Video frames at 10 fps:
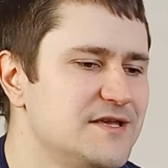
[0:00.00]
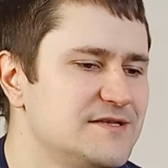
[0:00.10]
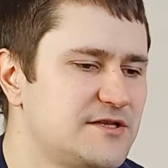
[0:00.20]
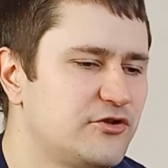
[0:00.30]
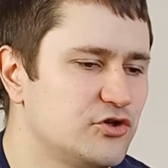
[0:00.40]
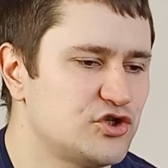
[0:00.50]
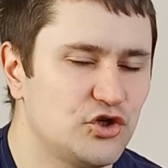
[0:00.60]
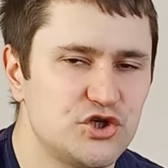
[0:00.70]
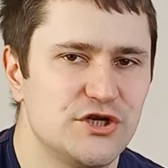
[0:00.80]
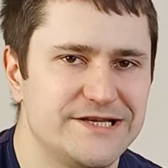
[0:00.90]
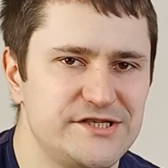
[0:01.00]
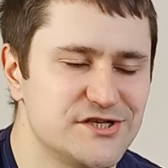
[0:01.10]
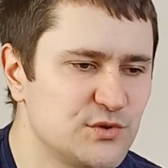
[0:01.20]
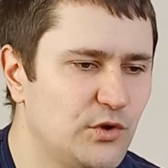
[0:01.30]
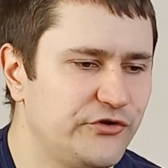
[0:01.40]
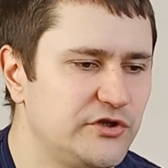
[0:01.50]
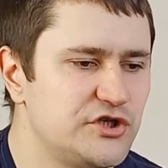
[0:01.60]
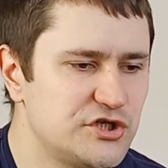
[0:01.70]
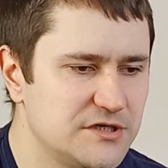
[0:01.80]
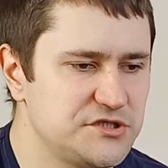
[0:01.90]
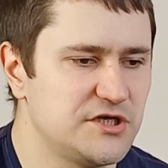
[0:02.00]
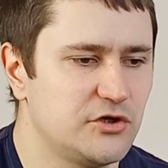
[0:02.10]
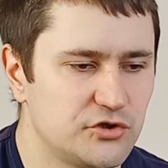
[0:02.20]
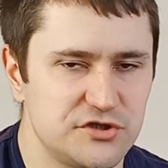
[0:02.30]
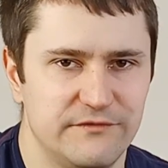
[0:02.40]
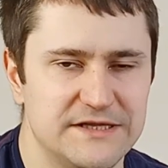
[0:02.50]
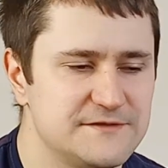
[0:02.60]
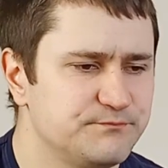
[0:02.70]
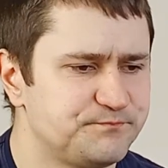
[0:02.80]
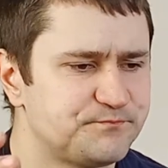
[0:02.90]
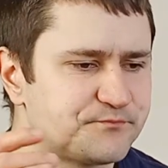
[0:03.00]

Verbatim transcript: jest to 113 zł i 13 groszy, więc